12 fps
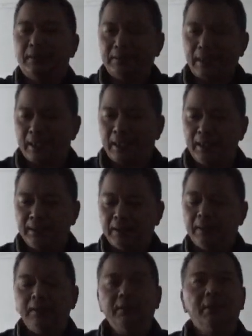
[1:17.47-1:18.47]
散开
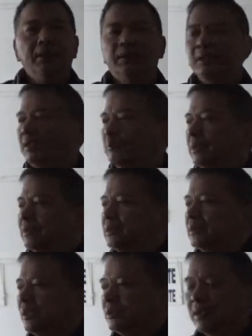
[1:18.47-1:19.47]
的，也没有
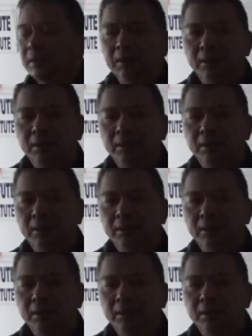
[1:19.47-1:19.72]
聚焦到